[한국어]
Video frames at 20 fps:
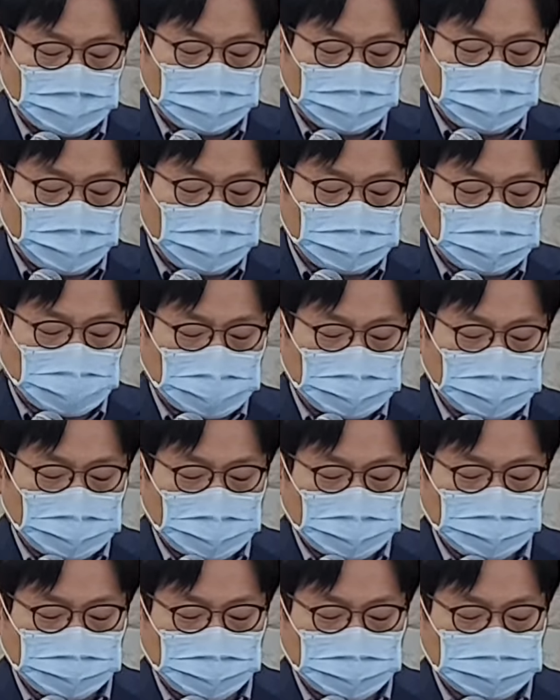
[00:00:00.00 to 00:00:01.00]
또
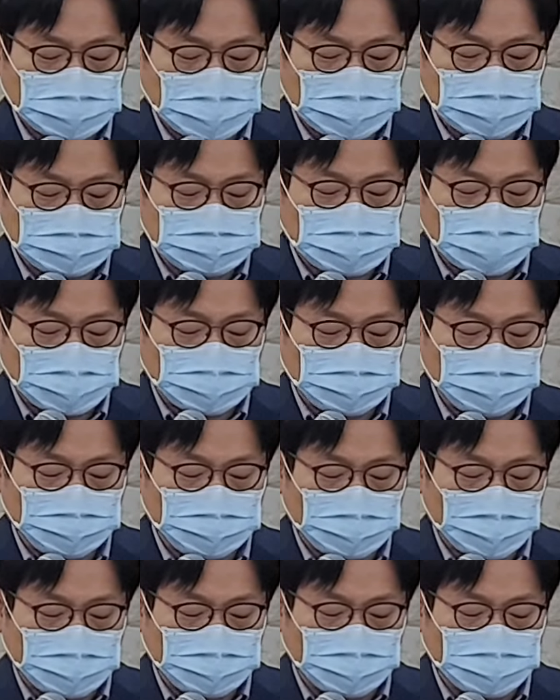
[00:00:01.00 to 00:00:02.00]
산당과 작은
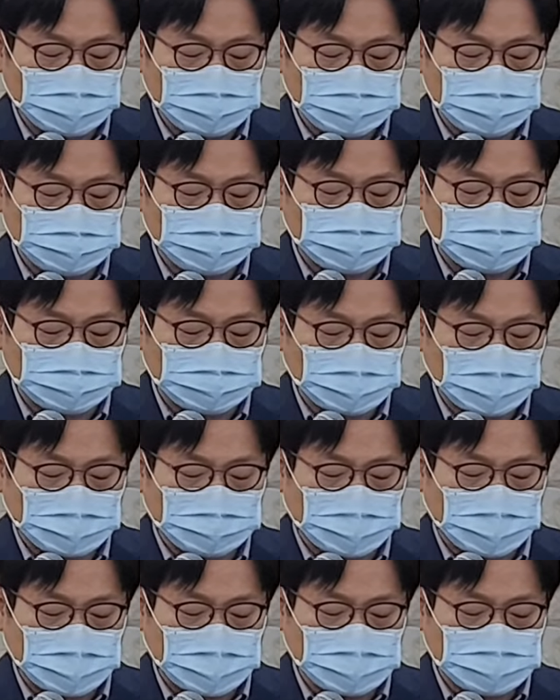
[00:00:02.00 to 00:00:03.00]
산위와 모든 푸른
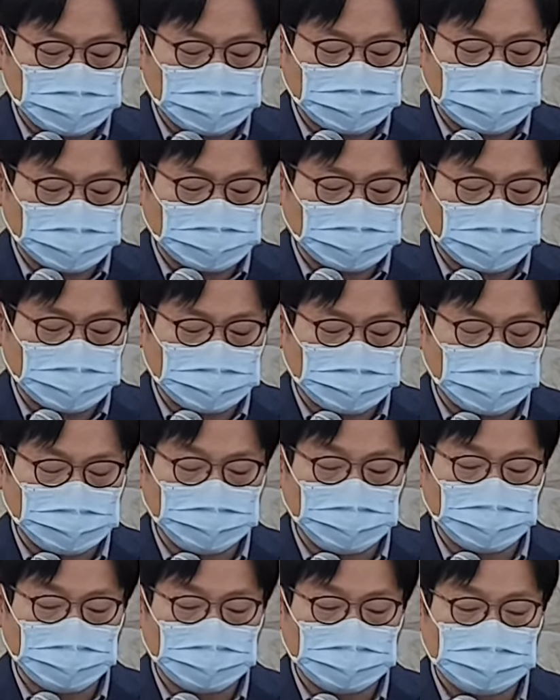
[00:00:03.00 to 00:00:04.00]
나무 아래에서 제사를
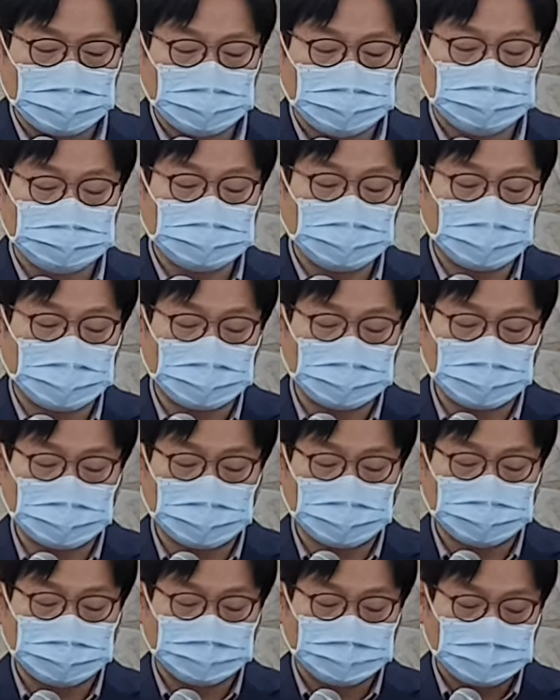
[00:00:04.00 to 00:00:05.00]
드리며
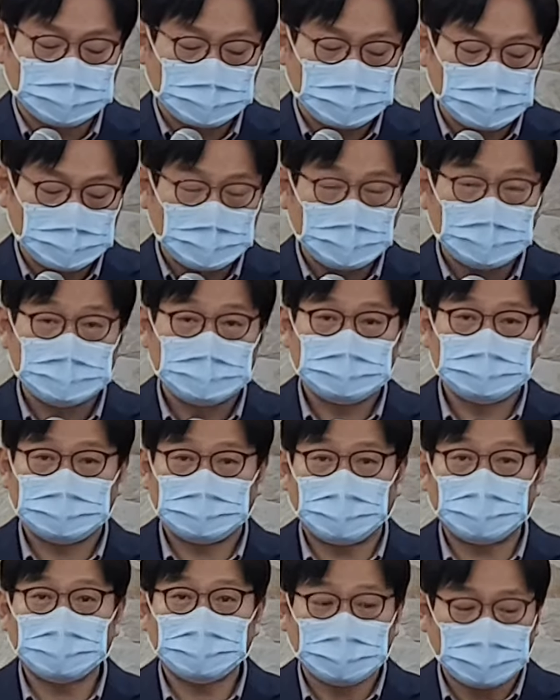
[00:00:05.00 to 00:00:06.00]
분양하니라. 이제
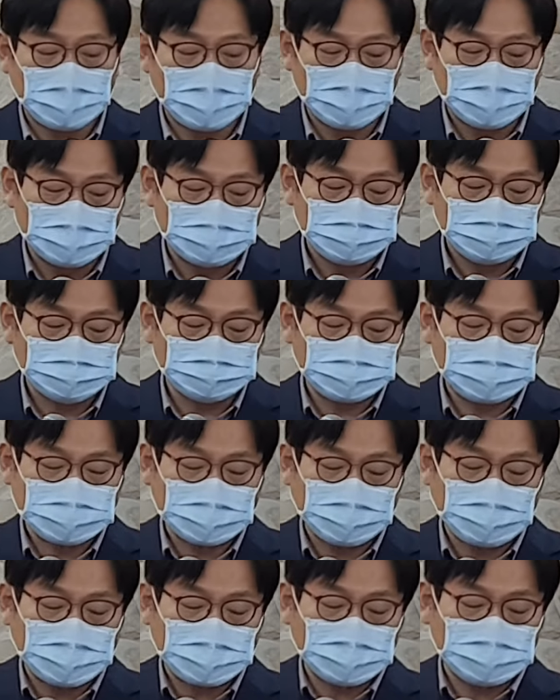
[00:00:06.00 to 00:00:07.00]
나라가
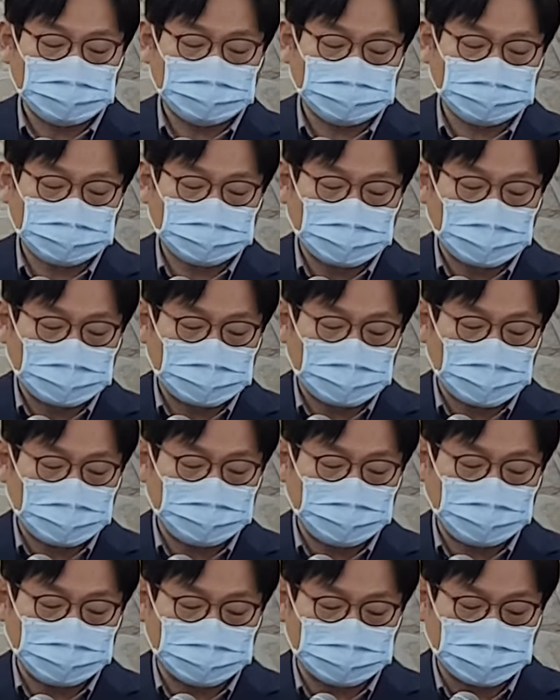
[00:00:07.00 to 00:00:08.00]
우시아 왕이 출권한
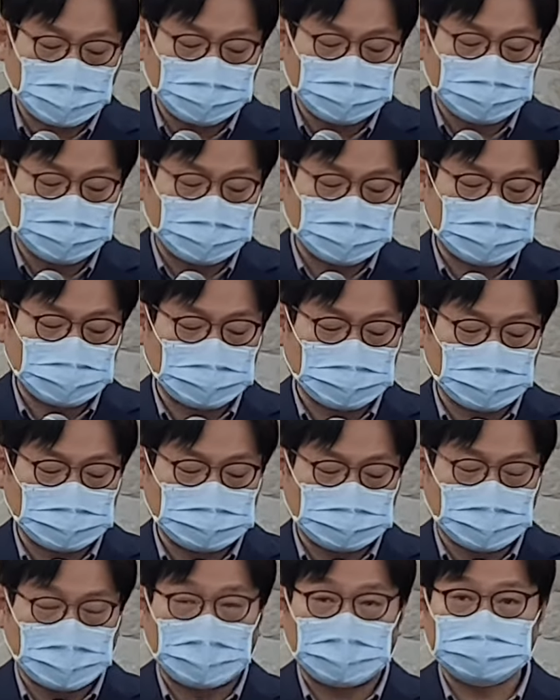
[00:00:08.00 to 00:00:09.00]
다음에 요담도
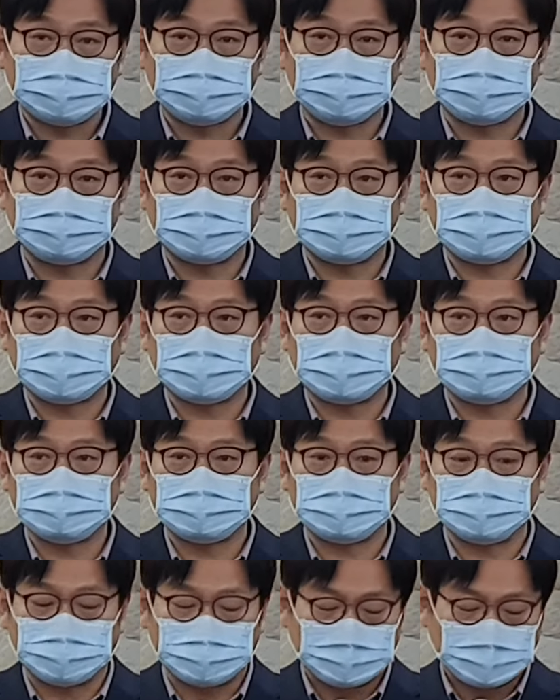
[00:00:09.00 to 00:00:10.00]
마찬가지, 아스도
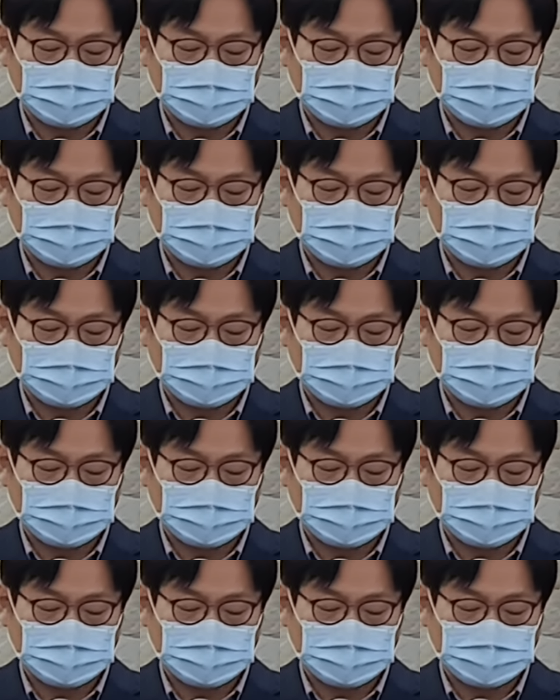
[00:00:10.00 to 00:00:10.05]
마찬가지